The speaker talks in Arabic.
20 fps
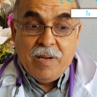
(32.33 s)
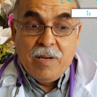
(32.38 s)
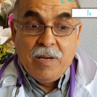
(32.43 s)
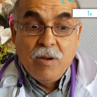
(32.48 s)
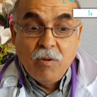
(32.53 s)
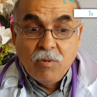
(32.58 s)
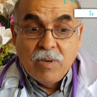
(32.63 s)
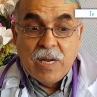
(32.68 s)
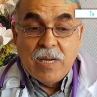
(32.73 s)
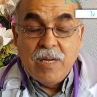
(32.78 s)

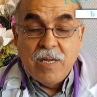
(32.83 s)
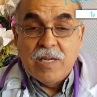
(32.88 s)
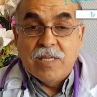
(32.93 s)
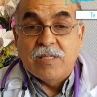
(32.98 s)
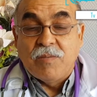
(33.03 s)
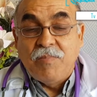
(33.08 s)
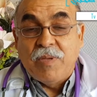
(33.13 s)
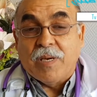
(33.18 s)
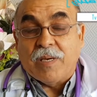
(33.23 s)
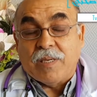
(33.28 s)
الاولى اللي
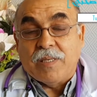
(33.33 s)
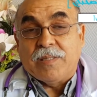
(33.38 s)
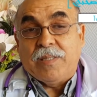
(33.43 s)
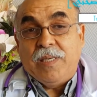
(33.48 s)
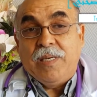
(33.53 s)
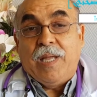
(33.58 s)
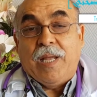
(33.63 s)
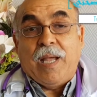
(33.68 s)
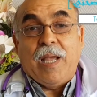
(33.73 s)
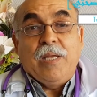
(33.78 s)
لازم
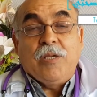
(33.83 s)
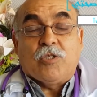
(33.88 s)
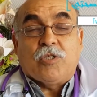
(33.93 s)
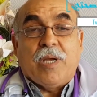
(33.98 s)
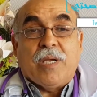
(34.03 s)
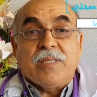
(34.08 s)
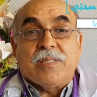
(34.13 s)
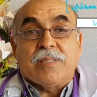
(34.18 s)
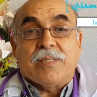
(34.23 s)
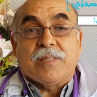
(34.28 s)
يركز عليها اي
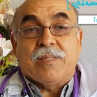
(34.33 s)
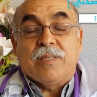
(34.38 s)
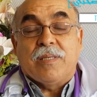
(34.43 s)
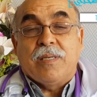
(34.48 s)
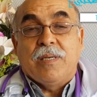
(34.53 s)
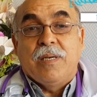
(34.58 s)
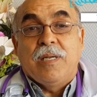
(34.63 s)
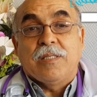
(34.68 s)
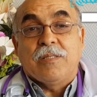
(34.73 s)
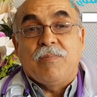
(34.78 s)
شخص
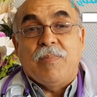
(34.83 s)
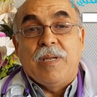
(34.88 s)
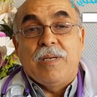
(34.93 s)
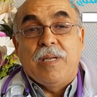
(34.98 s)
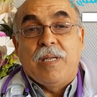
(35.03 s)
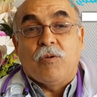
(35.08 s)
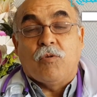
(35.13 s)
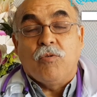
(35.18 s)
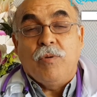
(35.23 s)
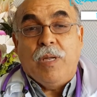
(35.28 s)
لازم
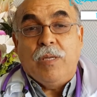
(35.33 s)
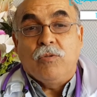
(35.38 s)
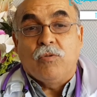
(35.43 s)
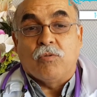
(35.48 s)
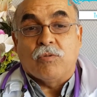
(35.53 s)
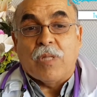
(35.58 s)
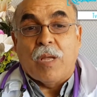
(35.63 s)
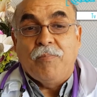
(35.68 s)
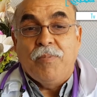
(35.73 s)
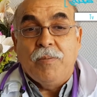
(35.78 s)
انه يكون
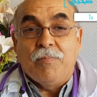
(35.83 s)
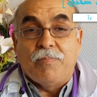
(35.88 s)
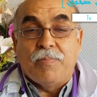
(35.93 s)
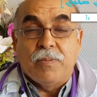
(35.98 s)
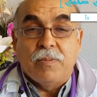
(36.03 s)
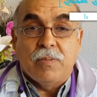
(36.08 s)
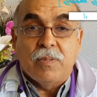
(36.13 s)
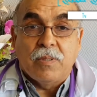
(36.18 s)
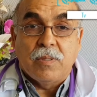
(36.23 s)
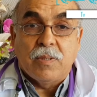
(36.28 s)
عنده طبيب
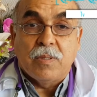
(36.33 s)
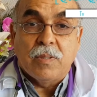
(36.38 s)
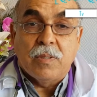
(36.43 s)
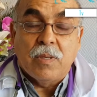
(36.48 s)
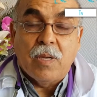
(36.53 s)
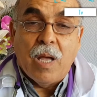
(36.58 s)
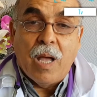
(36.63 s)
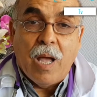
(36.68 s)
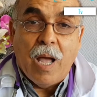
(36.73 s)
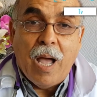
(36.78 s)

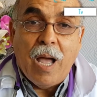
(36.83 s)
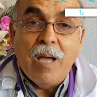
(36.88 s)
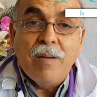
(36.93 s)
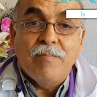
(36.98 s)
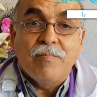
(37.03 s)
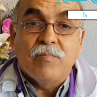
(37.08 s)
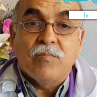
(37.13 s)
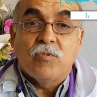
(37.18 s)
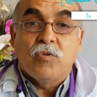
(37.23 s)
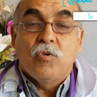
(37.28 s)

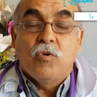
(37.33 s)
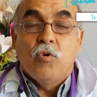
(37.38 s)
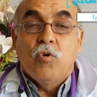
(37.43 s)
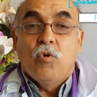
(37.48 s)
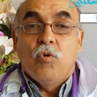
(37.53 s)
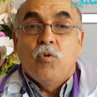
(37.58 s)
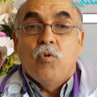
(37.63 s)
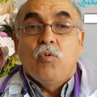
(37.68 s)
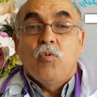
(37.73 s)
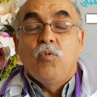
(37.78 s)
عام
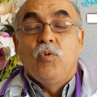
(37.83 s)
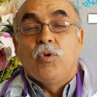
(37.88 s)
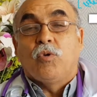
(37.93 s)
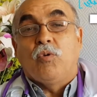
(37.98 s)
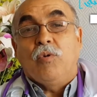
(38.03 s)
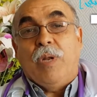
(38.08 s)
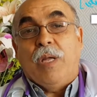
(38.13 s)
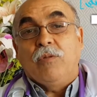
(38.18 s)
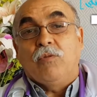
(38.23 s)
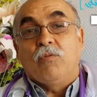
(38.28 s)

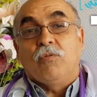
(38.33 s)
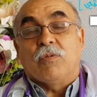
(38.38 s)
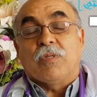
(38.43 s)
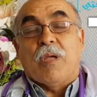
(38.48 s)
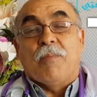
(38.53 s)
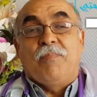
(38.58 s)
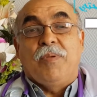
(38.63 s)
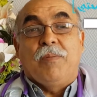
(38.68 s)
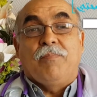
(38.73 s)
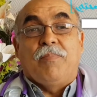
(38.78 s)
ويكون عنده
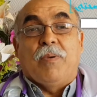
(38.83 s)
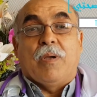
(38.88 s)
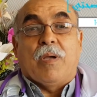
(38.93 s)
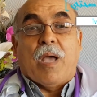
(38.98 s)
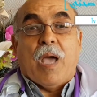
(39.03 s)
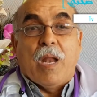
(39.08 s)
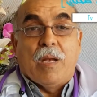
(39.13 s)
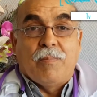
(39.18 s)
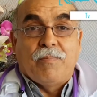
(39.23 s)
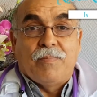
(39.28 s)
طبيب
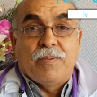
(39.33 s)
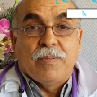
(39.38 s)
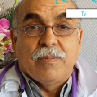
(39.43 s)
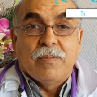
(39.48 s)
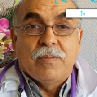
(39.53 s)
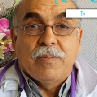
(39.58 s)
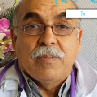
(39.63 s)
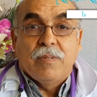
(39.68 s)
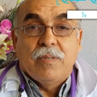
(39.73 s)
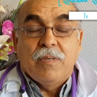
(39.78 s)
قلب
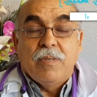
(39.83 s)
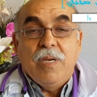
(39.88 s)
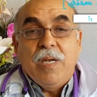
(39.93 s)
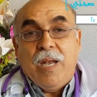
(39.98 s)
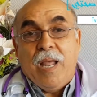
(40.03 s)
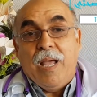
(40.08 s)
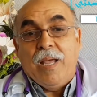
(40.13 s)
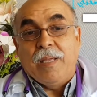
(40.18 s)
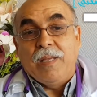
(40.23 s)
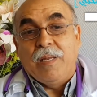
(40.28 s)

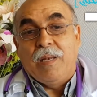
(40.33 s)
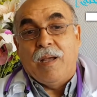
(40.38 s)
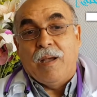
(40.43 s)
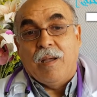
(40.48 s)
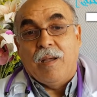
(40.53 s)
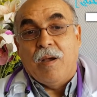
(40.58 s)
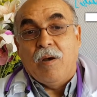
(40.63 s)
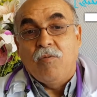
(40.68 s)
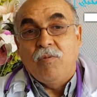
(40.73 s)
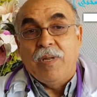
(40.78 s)

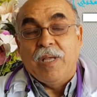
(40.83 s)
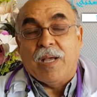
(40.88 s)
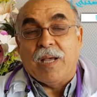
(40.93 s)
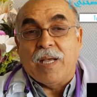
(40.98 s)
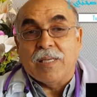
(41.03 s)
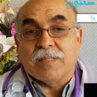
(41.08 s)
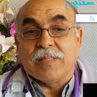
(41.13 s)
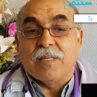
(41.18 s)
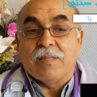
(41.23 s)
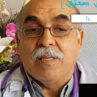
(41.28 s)
للعائله او
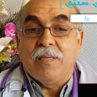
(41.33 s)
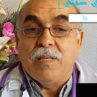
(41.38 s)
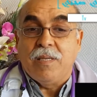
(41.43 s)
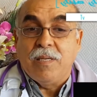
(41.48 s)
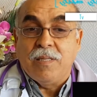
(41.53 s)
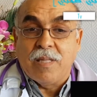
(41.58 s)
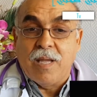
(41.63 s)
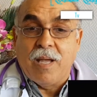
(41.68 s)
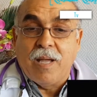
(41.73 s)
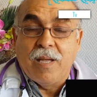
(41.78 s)
خاصه
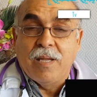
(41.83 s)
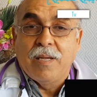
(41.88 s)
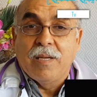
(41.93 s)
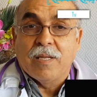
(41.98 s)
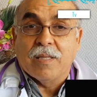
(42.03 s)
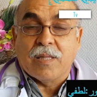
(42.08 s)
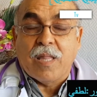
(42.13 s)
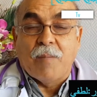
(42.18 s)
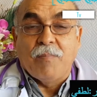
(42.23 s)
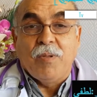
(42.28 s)
اذا
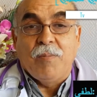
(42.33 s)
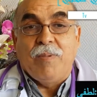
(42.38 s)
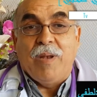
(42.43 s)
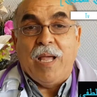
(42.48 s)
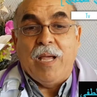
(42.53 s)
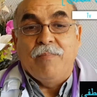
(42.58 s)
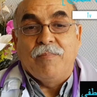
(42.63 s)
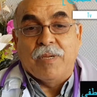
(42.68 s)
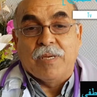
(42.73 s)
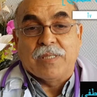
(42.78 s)
الطبيب
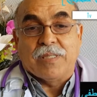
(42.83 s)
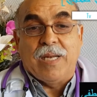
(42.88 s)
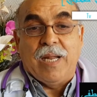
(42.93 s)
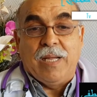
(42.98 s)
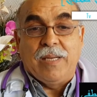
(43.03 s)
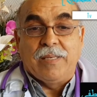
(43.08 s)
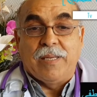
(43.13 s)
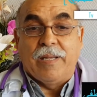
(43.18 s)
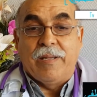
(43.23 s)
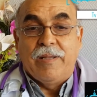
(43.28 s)
العام ارسل
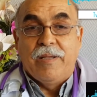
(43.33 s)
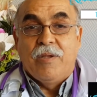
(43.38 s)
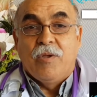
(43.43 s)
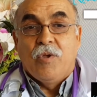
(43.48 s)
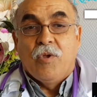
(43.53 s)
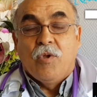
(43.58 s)
عنده